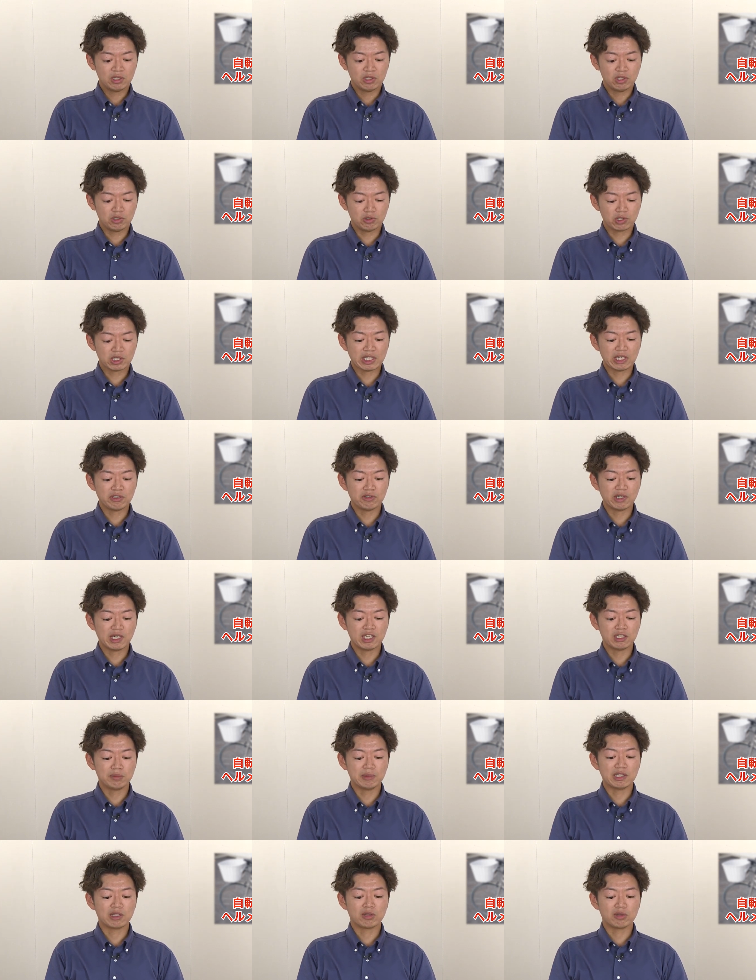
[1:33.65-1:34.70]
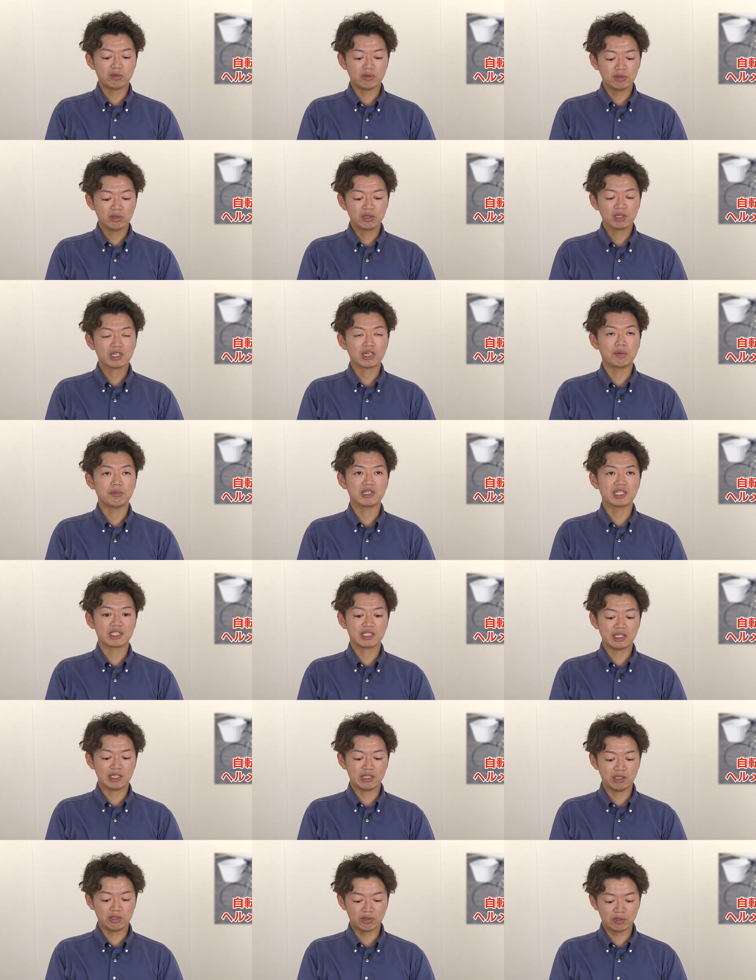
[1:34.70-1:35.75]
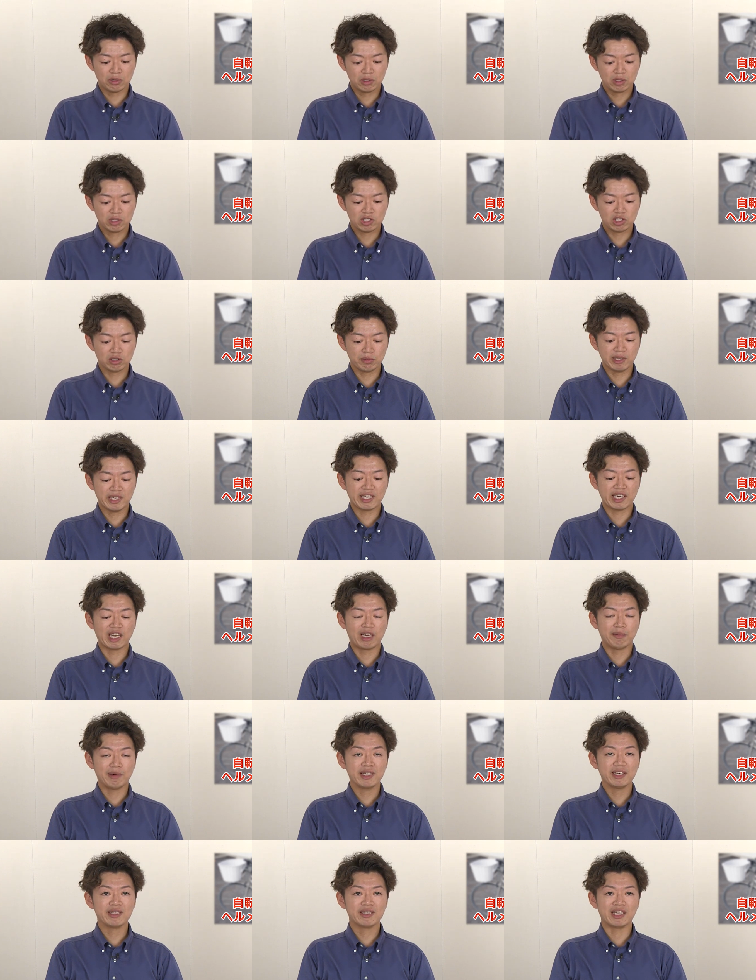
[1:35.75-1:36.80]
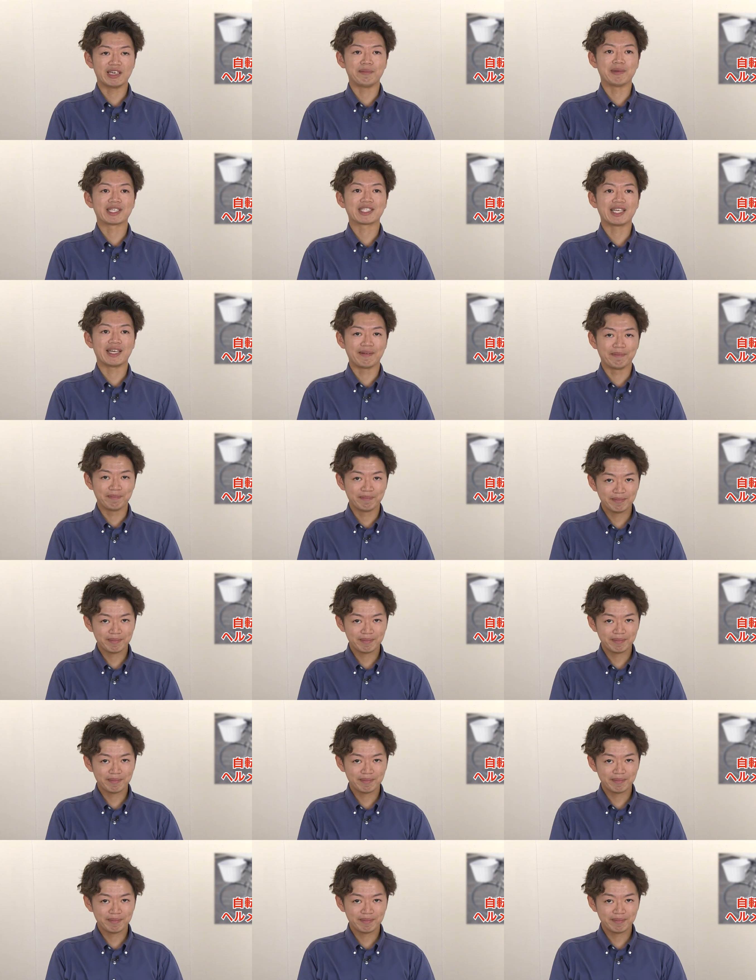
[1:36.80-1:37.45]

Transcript: 乗車用ヘルメットをかぶらせるよう努めなければなりません